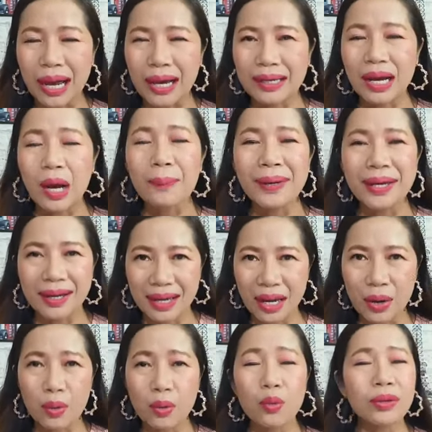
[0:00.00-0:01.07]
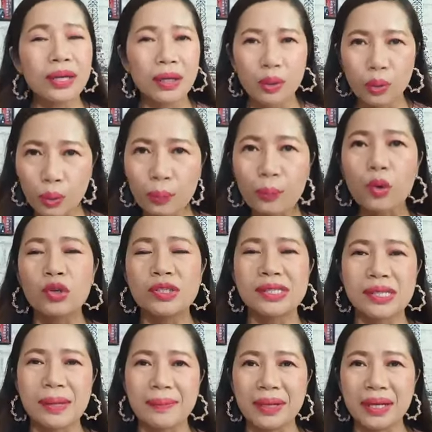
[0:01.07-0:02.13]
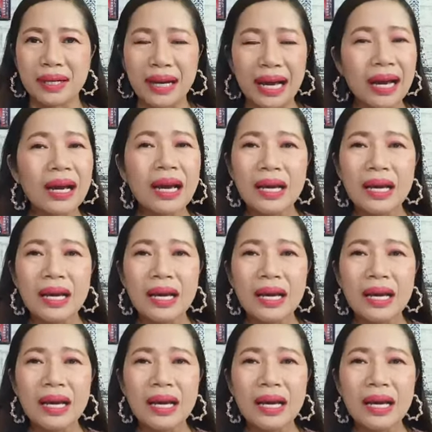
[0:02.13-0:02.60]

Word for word: เข้าไปเรียนรู้ในกลุ่มคนสำเร็จนะคะ